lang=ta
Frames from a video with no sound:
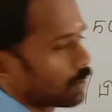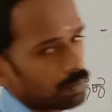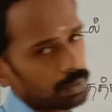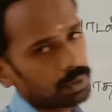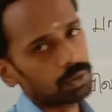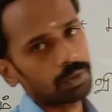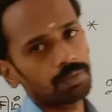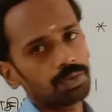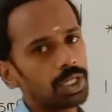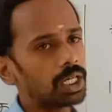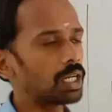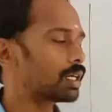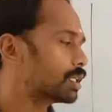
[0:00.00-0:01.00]
சொல்லப்பட்டிருக்கும்
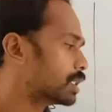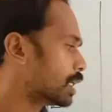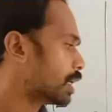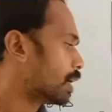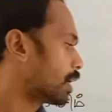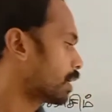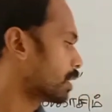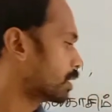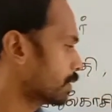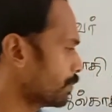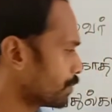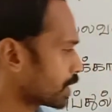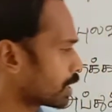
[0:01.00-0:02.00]
சரிங்களா அடுத்து
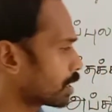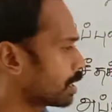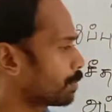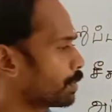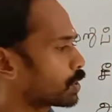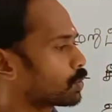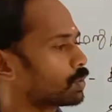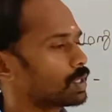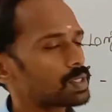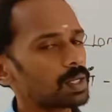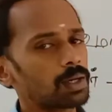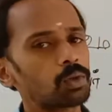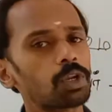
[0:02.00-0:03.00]
இதில் மேற்கொண்டு
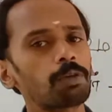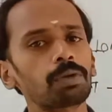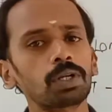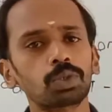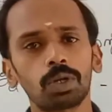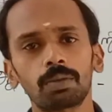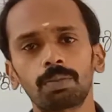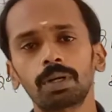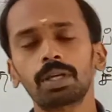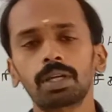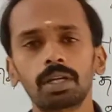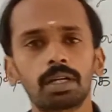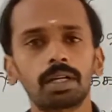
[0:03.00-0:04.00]
சில குறிப்புகள் சொல்லப்படுது
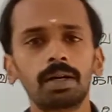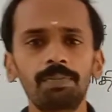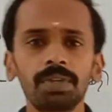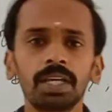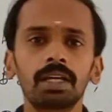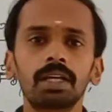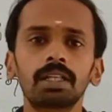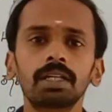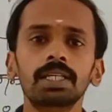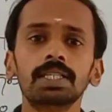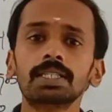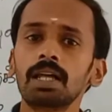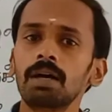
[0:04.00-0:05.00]
என்னென்னா இது
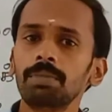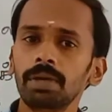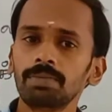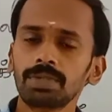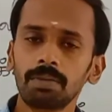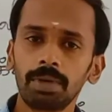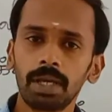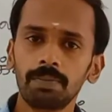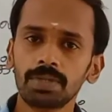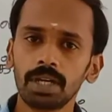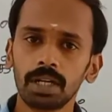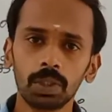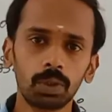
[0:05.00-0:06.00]
இஸ்லாமியம் சமயம்
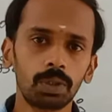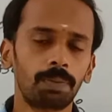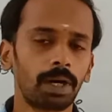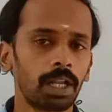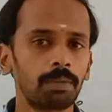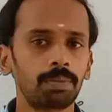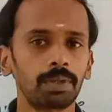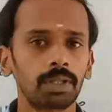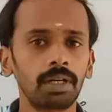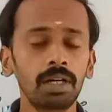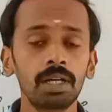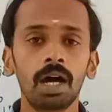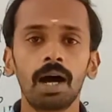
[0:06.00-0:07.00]
சார்ந்த ஒரு படைப்பு
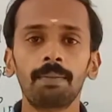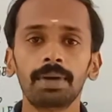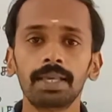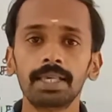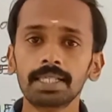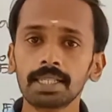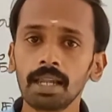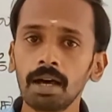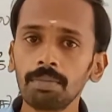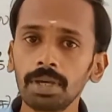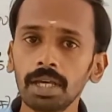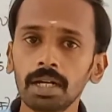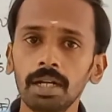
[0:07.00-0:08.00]
தான் அப்போ
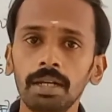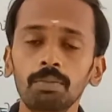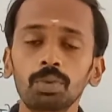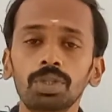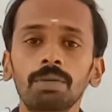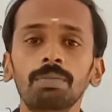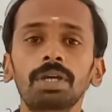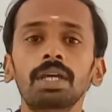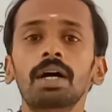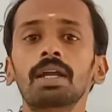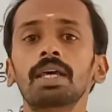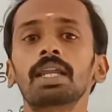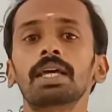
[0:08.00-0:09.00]
இஸ்லாமியர்களின்
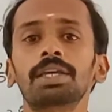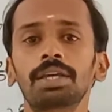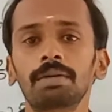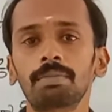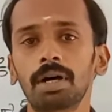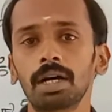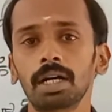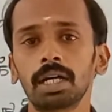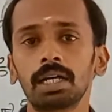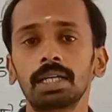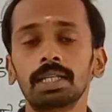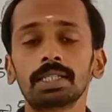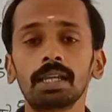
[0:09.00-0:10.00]
முதன்மையான இலக்கியமாக
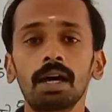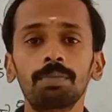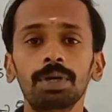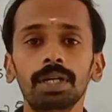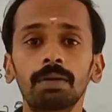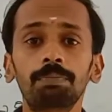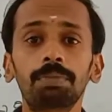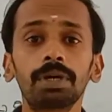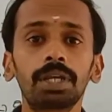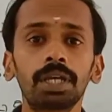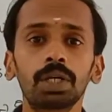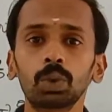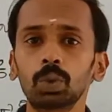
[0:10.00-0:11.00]
இஸ்லாமியர்களின்
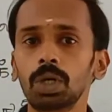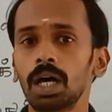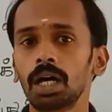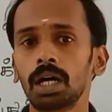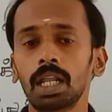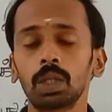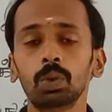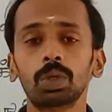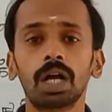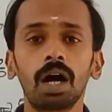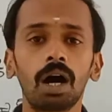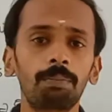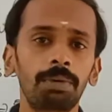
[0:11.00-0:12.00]
பெரிய நூலாக அல்லது ஒரு
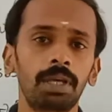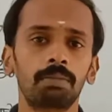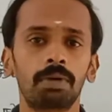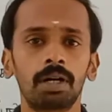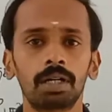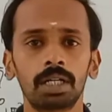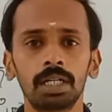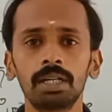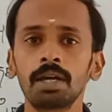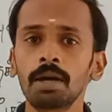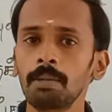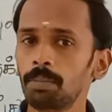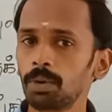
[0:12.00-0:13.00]
காப்பியமாக
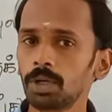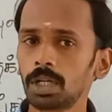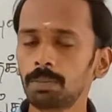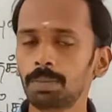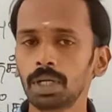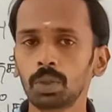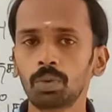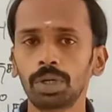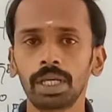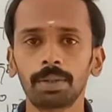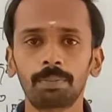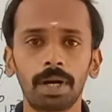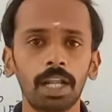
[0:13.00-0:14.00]
போற்றப்படக்கூடிய
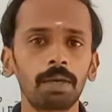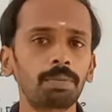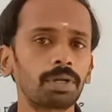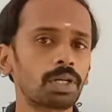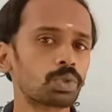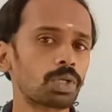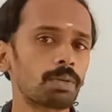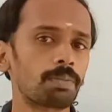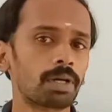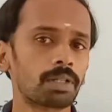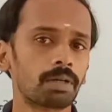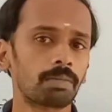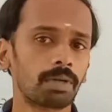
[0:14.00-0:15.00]
படைப்பு என்னன்னு சொல்லி
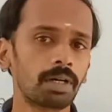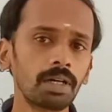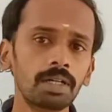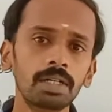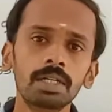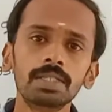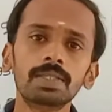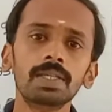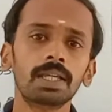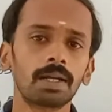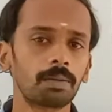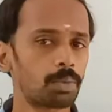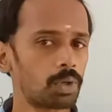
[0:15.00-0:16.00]
பார்த்தோம்னா
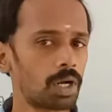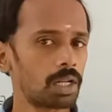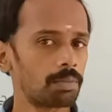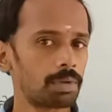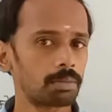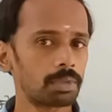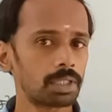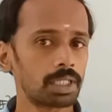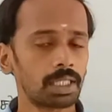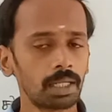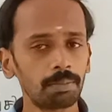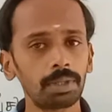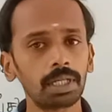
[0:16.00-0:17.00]
சீரா புராணம் என்பது
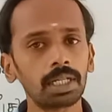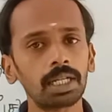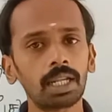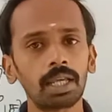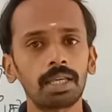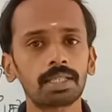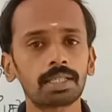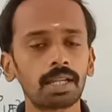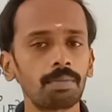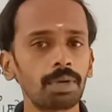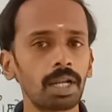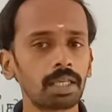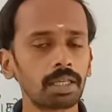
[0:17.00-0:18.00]
இதன் பிறகு நிறைய
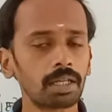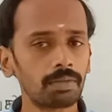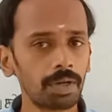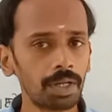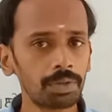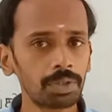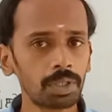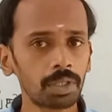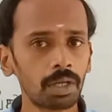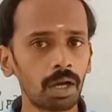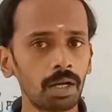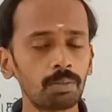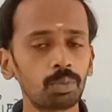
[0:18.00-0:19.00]
இஸ்லாமிய இலக்கியங்கள்
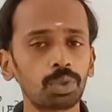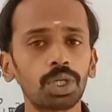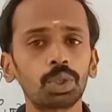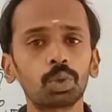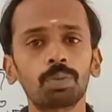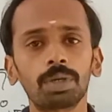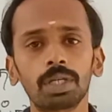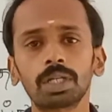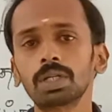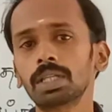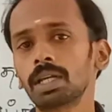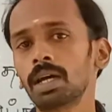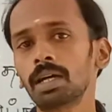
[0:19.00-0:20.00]
வெளிவந்திருந்தாலும் முக்கியத்துவம்
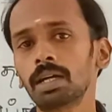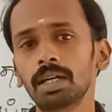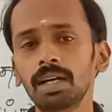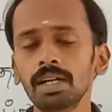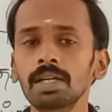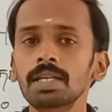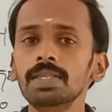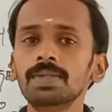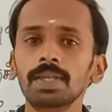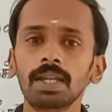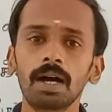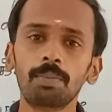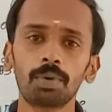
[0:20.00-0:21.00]
எதற்கு தராங்கன்னா
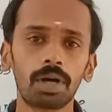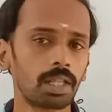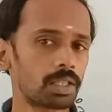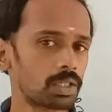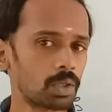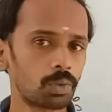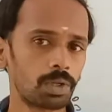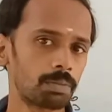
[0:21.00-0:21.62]
சீரா புராணத்துக்கு தான்